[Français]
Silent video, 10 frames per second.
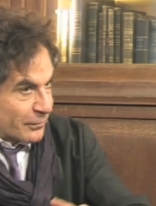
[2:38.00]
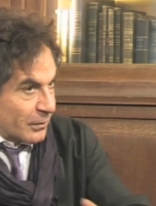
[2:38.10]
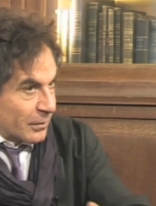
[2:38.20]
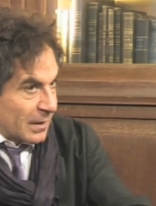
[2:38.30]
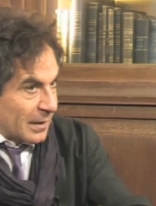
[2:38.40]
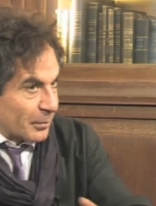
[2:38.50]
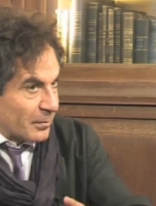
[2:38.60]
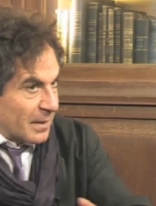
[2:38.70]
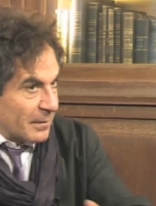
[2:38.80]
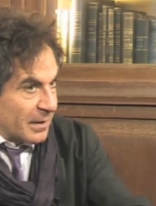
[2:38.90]
souvent,
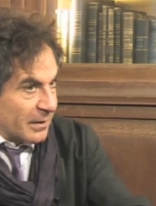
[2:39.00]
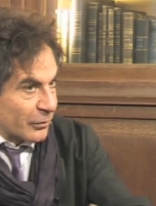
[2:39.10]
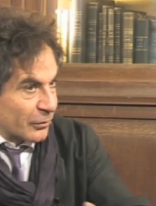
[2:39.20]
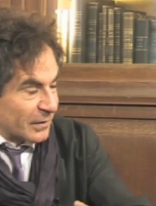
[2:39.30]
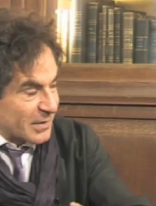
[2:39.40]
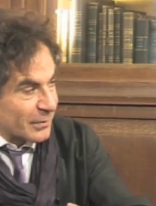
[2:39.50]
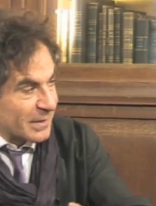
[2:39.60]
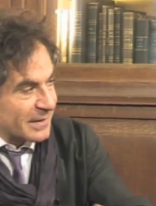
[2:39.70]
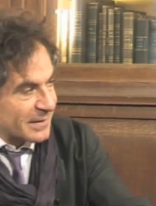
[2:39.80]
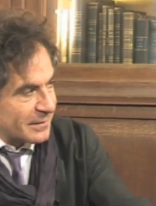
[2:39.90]
improbable a une
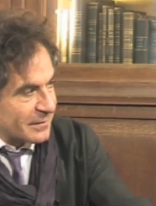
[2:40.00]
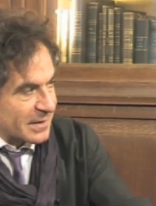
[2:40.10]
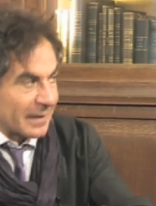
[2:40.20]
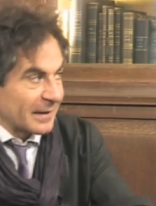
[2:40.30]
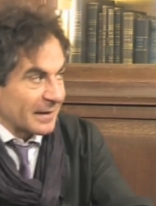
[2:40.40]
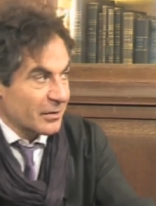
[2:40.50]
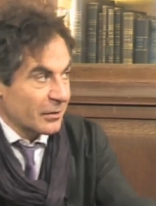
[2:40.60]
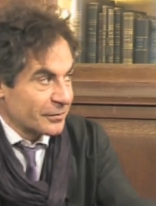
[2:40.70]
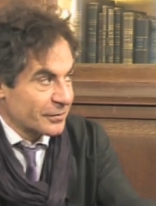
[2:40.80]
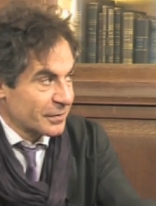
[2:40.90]
connotation négative, c'est la
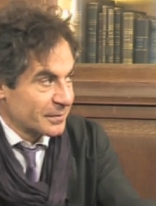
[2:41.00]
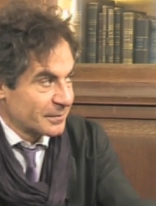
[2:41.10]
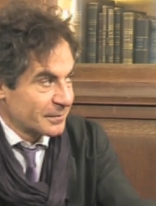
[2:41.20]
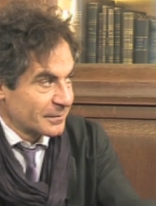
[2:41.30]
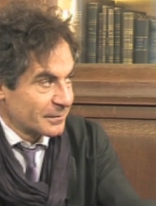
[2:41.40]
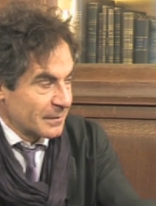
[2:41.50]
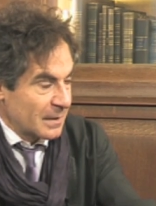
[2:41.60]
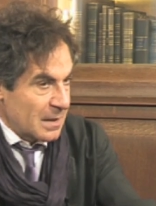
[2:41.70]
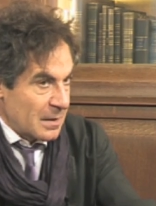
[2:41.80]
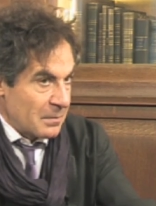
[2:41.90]
catastrophe.
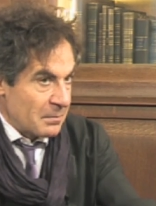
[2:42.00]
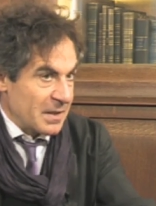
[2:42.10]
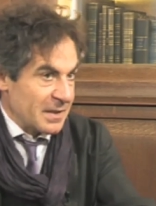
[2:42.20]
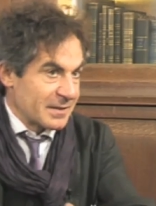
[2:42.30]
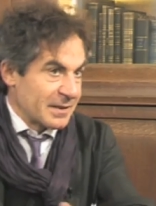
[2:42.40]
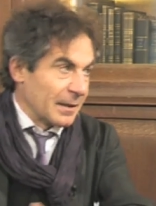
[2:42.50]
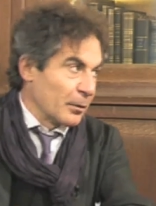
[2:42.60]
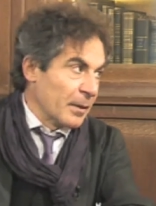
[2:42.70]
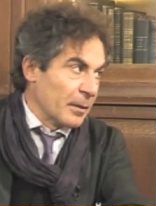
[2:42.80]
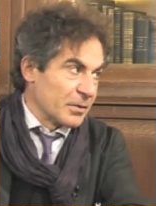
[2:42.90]
Mais ce qui est
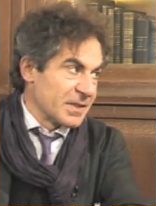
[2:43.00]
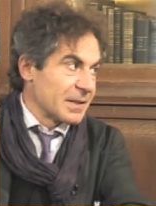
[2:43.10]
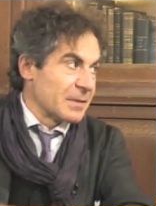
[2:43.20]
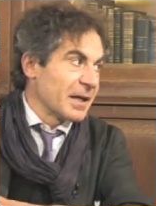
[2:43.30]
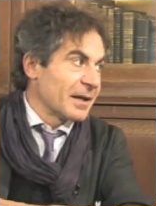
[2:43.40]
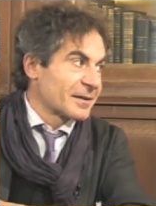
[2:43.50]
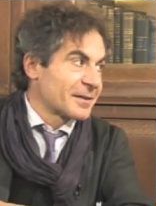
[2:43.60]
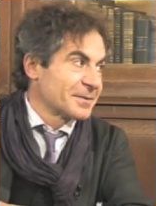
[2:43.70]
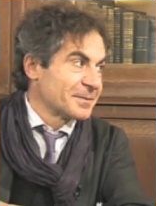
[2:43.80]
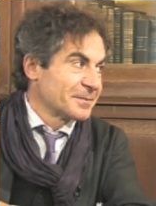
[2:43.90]
improbable aussi, c'est le
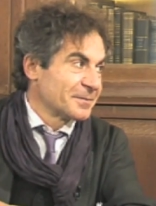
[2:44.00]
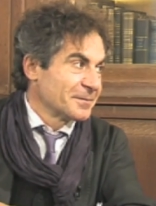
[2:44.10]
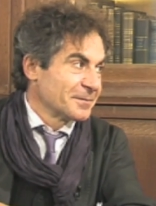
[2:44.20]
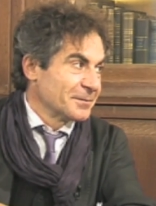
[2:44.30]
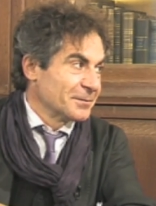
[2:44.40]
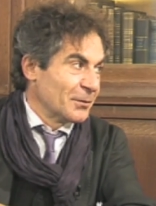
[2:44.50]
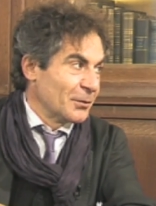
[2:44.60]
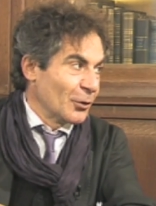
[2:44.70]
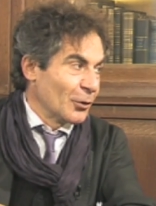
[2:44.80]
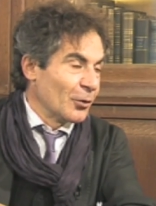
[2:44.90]
miracle.
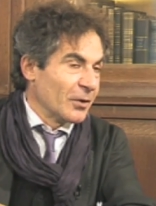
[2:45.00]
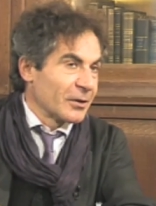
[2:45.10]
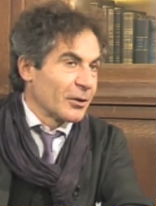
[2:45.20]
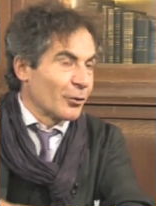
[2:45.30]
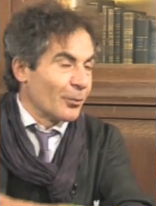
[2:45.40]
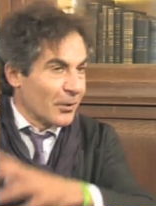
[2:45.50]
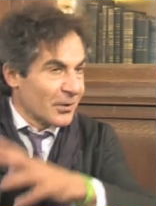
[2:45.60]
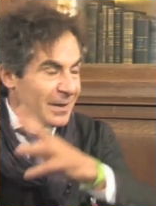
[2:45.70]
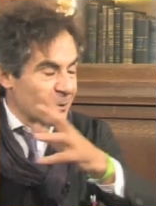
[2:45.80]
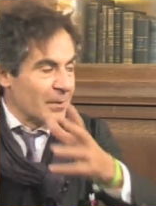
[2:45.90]
Donc quand on
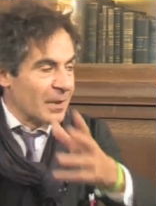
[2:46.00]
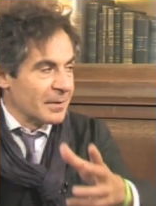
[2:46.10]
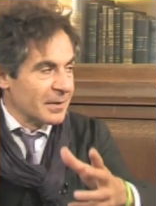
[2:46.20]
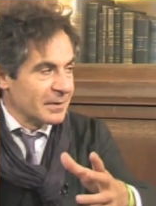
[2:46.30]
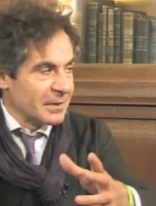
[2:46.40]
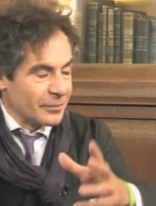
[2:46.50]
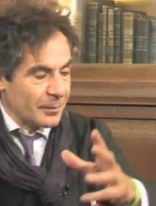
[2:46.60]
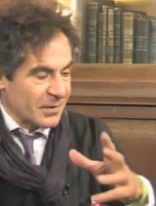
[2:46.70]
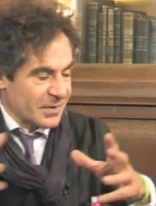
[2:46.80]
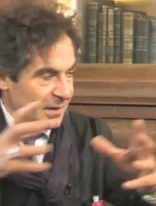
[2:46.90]
pense improbable, il
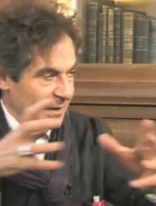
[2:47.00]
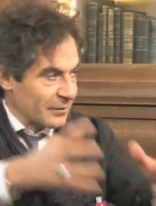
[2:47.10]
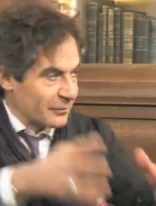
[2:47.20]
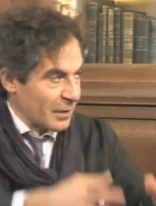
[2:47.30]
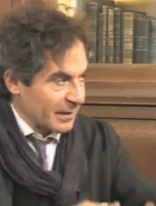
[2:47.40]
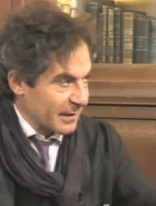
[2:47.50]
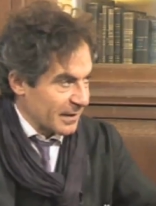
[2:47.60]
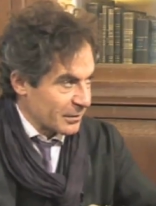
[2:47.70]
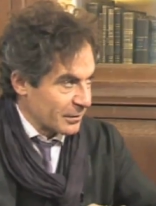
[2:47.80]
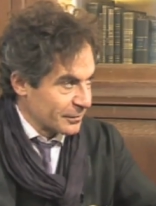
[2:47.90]
faut penser à la fois à la
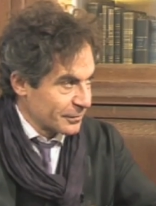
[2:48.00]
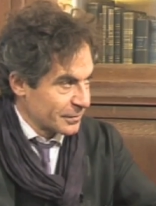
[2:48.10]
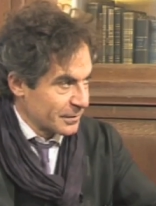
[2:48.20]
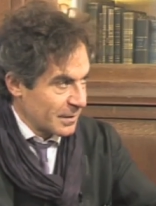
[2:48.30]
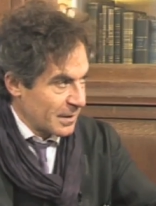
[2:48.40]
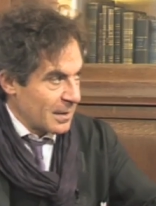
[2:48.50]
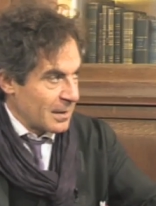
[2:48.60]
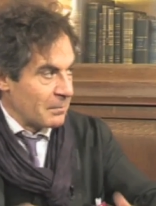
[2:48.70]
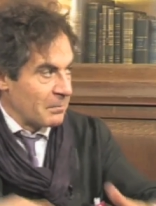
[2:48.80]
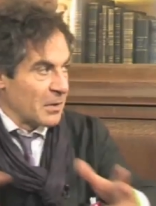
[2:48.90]
catastrophe,
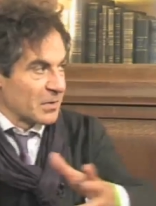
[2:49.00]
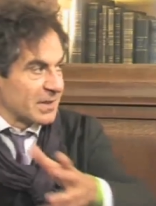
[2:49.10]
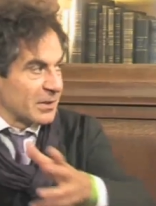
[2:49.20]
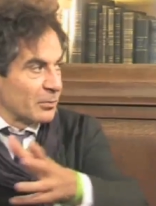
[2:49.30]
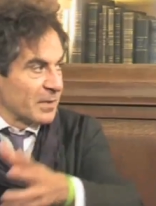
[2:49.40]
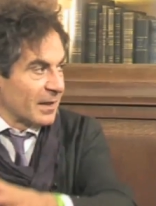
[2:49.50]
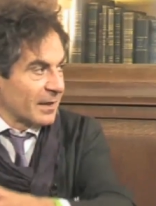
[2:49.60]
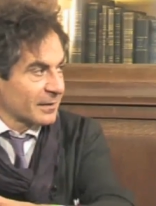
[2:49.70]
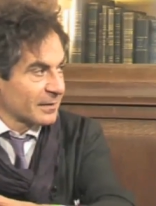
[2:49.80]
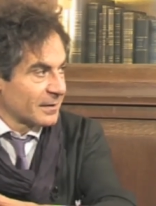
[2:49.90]
mais aussi le
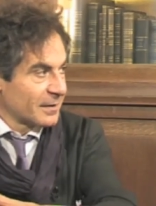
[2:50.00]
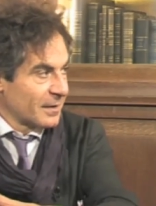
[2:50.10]
miracle,